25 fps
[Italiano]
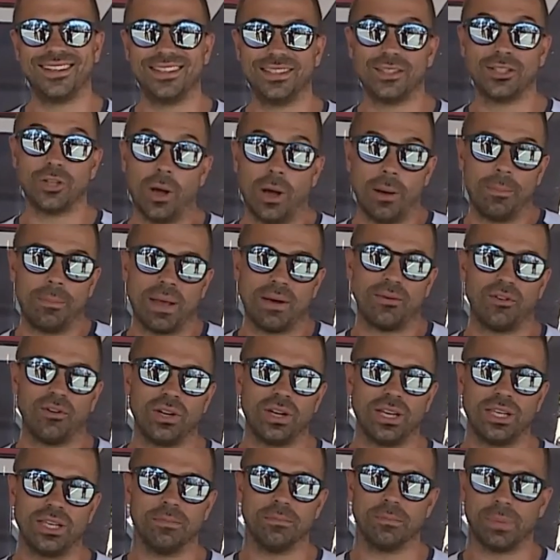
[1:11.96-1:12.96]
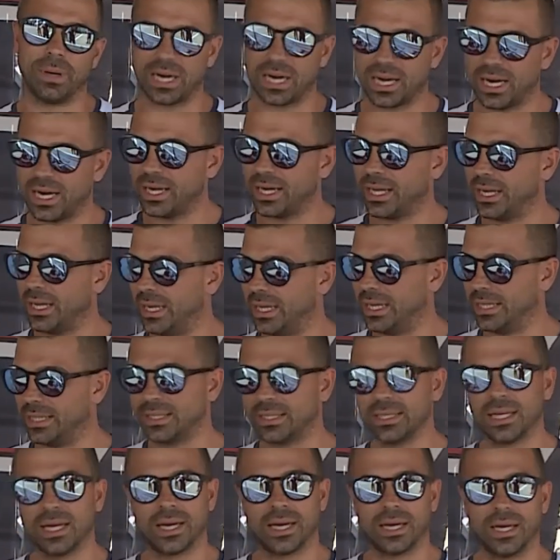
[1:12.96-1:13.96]
insomma, abbia voglia di imparare e
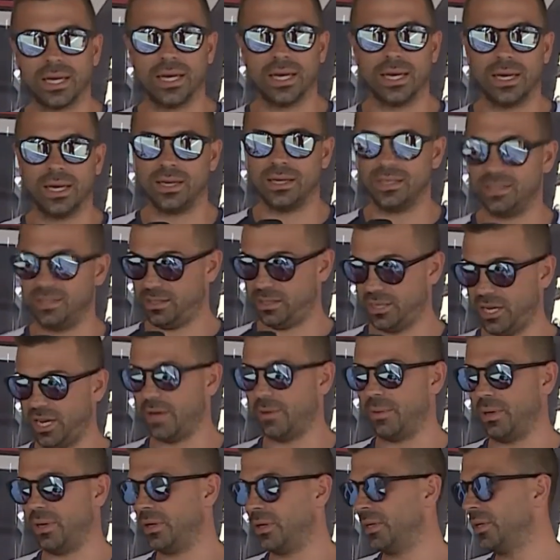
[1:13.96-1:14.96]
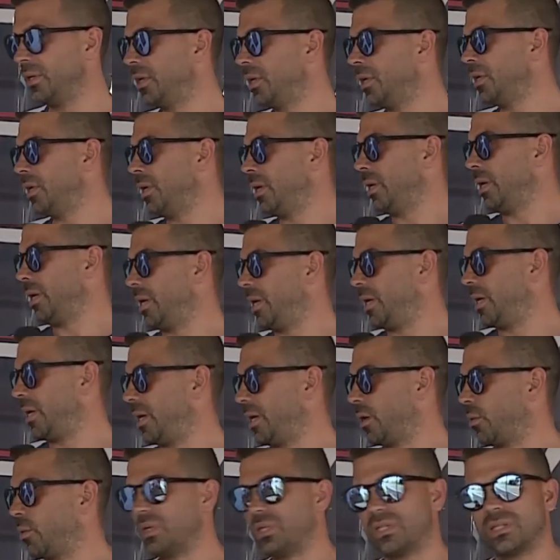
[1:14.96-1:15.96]
stare insieme.
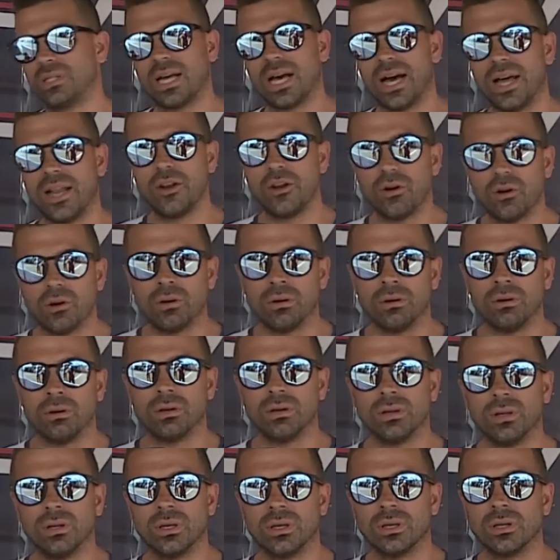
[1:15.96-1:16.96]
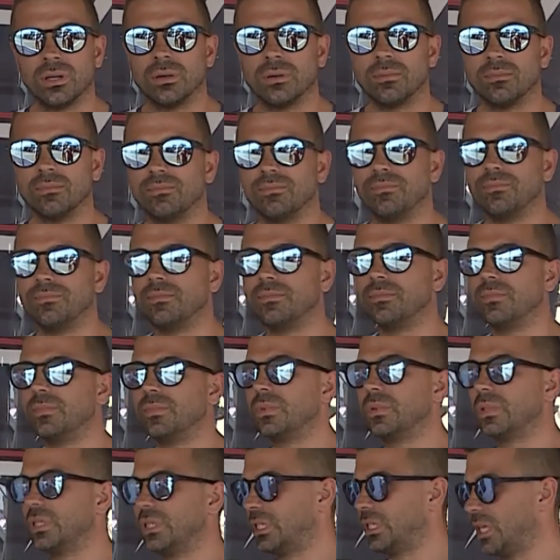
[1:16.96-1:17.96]
quest'anno
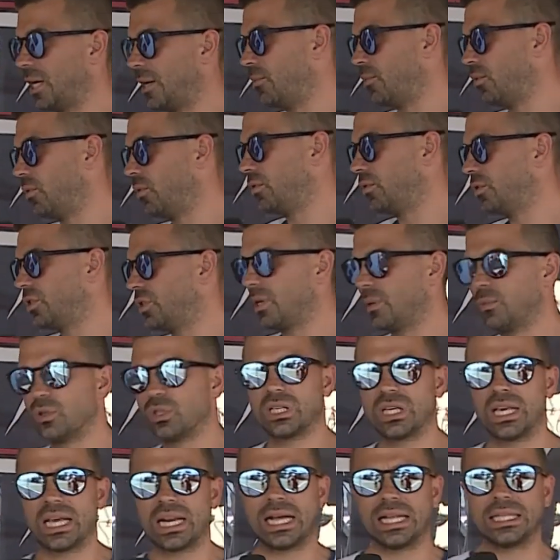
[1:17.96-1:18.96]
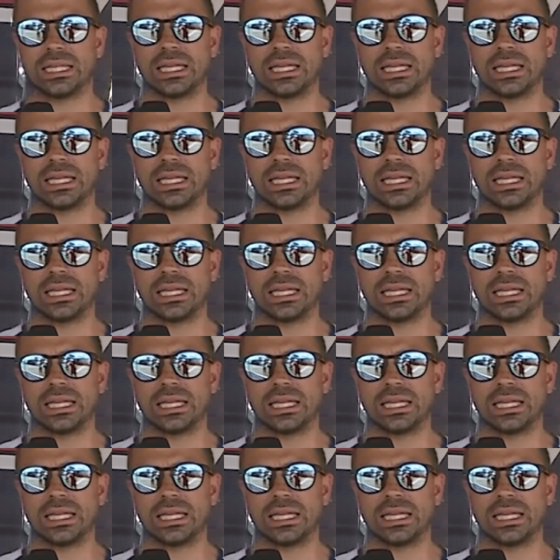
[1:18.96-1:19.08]
ehm, ci siamo schierati